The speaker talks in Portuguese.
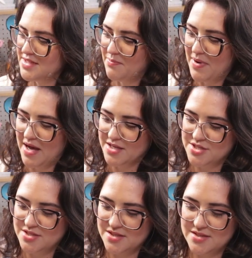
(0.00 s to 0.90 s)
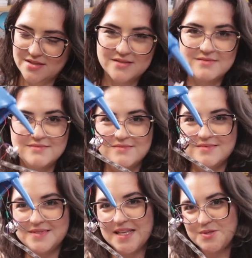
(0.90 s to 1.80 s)
da parte
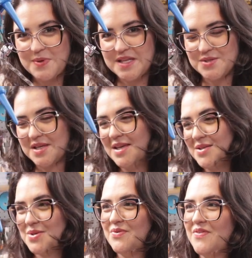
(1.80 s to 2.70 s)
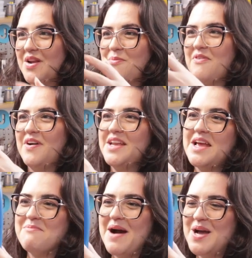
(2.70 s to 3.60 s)
desse pedaço aqui, que isso vai virar uma
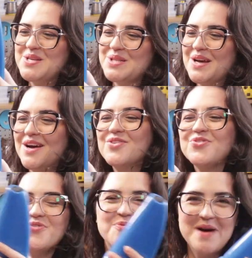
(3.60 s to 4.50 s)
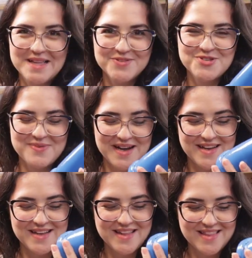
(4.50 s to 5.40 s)
varinha mágica no formato de uma
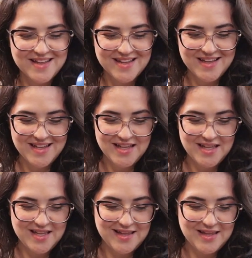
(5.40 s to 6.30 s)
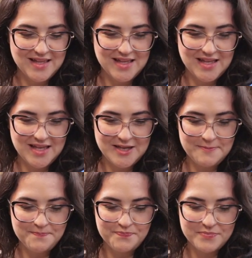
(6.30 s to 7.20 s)
caneta.
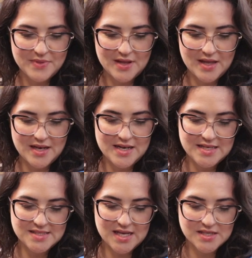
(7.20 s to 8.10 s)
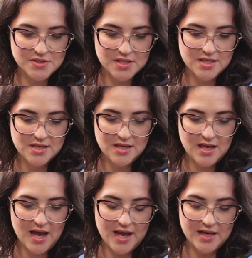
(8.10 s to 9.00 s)
E nesse caso
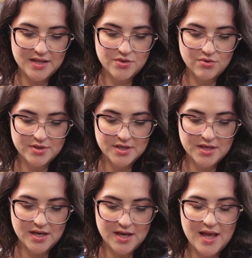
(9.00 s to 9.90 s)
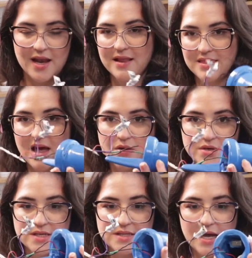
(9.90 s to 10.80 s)
aqui, a eletrônica ela tá
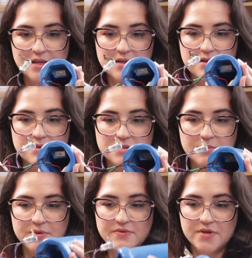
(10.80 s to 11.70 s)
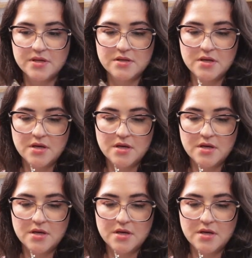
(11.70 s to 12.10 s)
conectada, ó, dá pra ver,